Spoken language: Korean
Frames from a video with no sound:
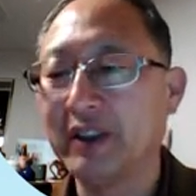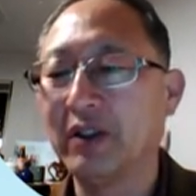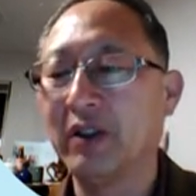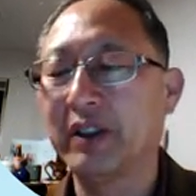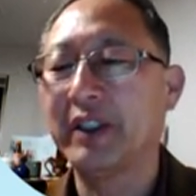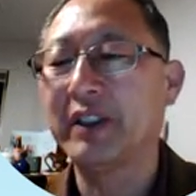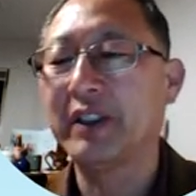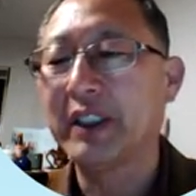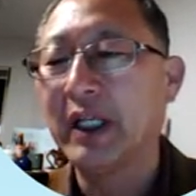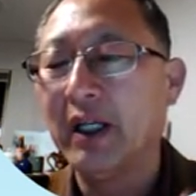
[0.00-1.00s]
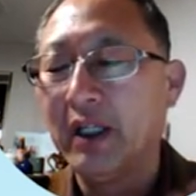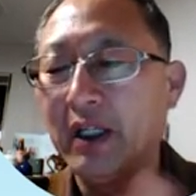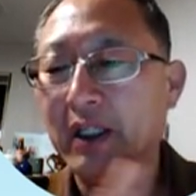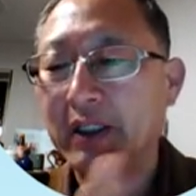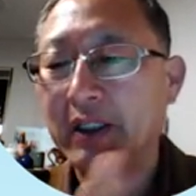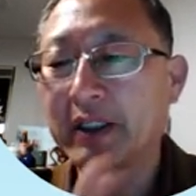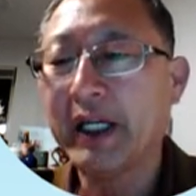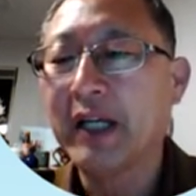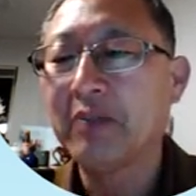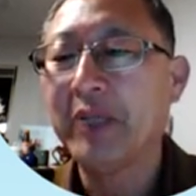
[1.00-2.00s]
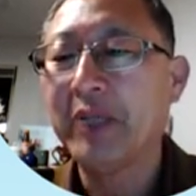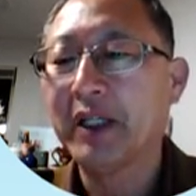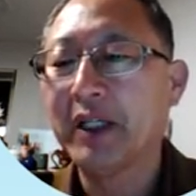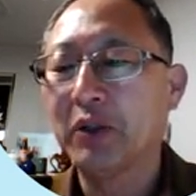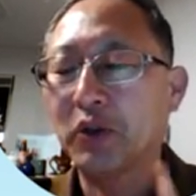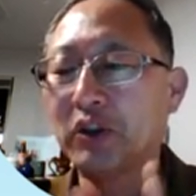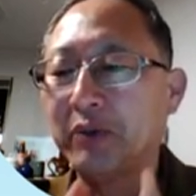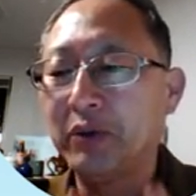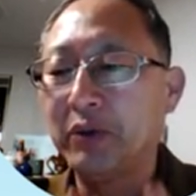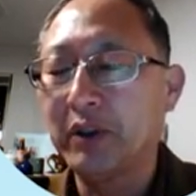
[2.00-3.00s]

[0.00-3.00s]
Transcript: 그러니까 서양 미학에 초점을 두는